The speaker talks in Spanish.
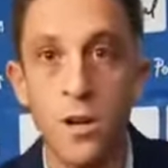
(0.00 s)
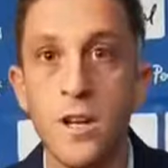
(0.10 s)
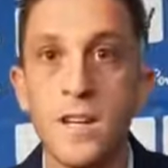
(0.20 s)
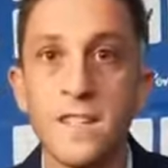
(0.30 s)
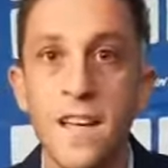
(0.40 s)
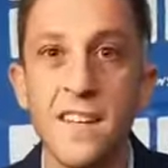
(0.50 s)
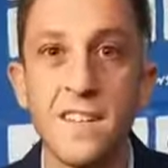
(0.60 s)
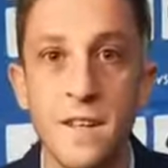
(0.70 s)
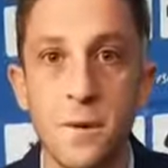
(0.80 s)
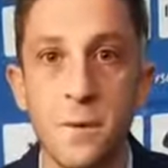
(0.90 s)
6 y
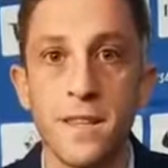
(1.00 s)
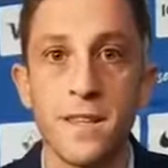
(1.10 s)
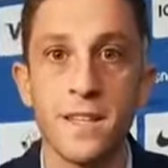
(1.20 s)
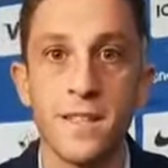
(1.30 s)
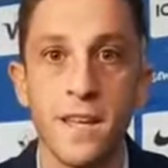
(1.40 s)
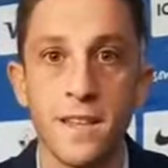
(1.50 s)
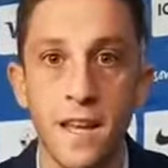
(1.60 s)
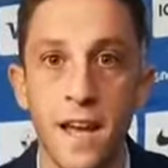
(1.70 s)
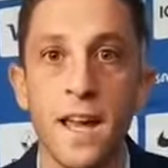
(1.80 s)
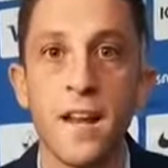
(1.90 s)
27
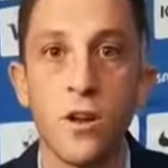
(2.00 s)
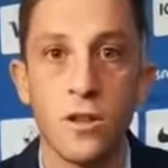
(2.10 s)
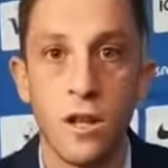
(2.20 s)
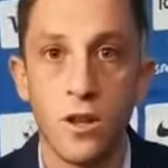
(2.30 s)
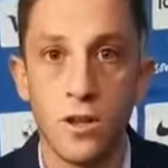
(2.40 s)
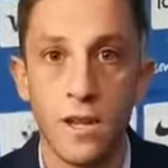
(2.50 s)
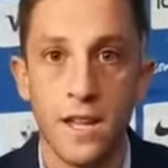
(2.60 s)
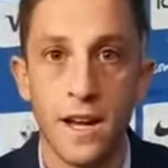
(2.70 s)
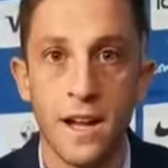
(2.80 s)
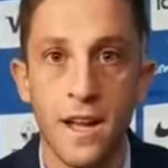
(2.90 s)
en el hotel donde están
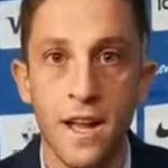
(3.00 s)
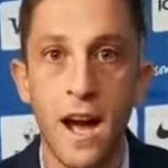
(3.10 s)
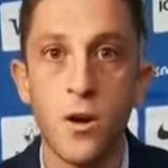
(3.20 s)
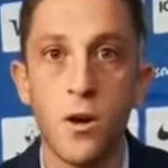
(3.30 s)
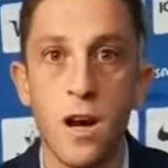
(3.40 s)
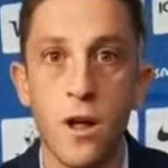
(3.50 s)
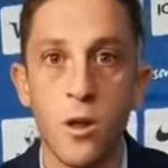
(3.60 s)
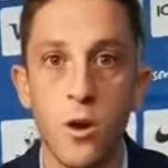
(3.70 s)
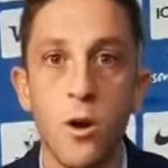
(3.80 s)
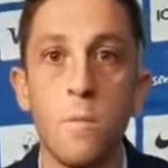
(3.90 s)
alojados
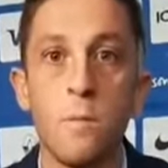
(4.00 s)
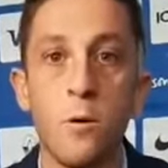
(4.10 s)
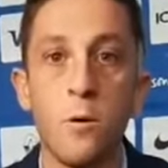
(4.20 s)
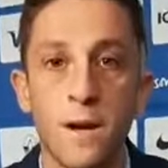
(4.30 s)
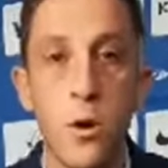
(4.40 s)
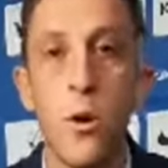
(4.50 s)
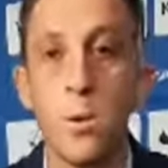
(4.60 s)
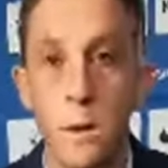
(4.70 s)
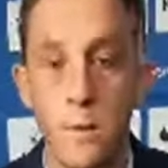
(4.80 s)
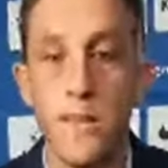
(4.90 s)
los Pumas,
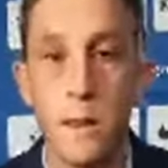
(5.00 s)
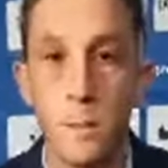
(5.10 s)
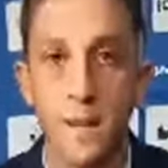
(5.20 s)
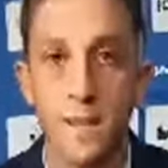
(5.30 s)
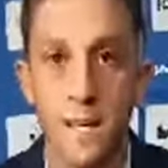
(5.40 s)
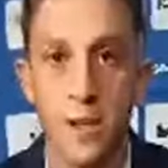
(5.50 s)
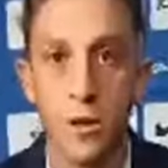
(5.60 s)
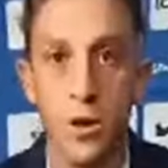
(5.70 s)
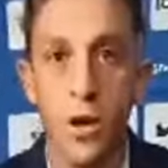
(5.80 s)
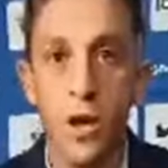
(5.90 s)
obviamente pensando
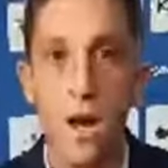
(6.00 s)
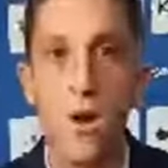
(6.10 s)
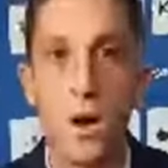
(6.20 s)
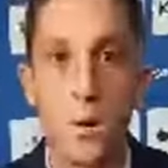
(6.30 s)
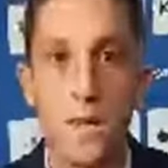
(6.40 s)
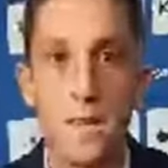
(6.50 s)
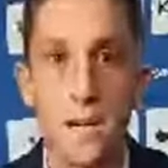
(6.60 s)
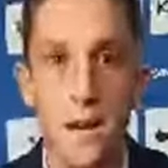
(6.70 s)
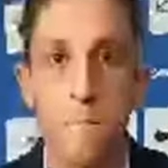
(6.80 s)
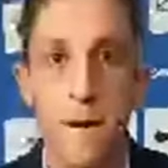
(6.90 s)
en lo que va a ser el
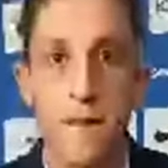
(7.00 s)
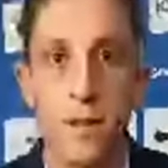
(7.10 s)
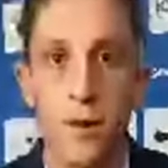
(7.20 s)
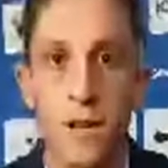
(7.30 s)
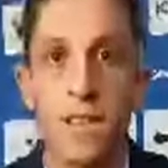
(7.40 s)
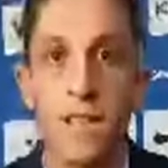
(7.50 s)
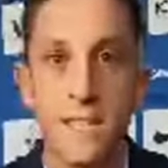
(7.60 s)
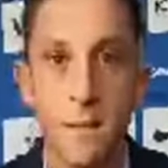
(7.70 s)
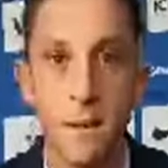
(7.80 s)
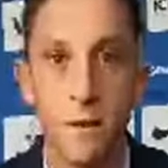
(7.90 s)
partido de este
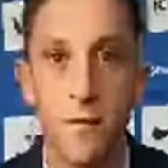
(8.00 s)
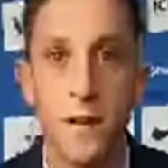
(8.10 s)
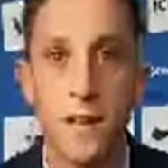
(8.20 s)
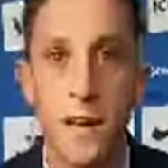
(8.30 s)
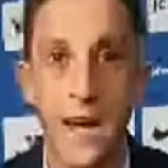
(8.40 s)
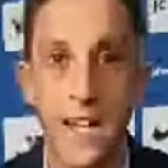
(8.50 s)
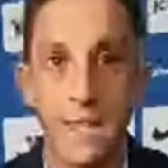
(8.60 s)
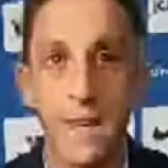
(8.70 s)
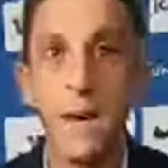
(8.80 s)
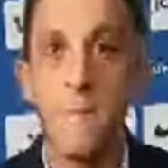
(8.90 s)
sábado frente a Gales,
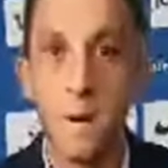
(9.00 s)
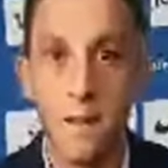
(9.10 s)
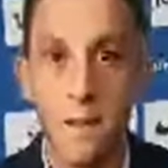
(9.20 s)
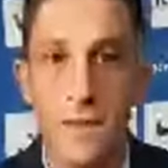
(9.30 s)
partido